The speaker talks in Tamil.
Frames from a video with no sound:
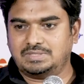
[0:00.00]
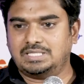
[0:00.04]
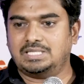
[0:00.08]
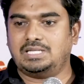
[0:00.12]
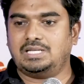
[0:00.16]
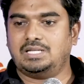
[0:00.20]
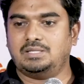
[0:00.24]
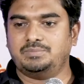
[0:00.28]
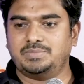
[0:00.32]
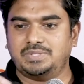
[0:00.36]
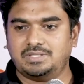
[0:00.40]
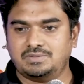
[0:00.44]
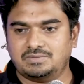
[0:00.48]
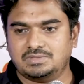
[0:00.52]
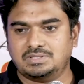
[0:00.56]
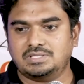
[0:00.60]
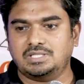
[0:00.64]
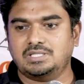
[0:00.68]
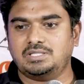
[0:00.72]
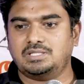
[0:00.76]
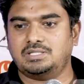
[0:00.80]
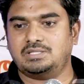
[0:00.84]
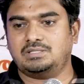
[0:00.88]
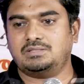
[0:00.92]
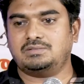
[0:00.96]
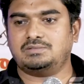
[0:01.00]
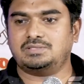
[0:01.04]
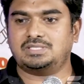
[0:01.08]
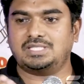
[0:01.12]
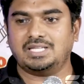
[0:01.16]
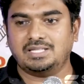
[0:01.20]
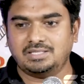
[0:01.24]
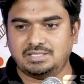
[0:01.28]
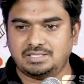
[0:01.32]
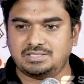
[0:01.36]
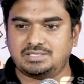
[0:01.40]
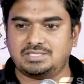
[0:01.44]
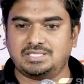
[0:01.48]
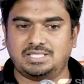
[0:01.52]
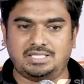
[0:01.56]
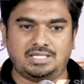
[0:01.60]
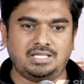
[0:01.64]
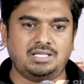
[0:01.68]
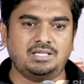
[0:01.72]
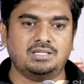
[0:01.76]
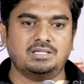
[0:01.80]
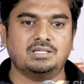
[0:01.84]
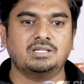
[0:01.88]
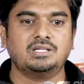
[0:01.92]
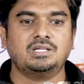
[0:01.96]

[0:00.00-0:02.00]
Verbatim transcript: எல்லாமே வந்து அதில் சேர்ந்துச்சு ஏன்னா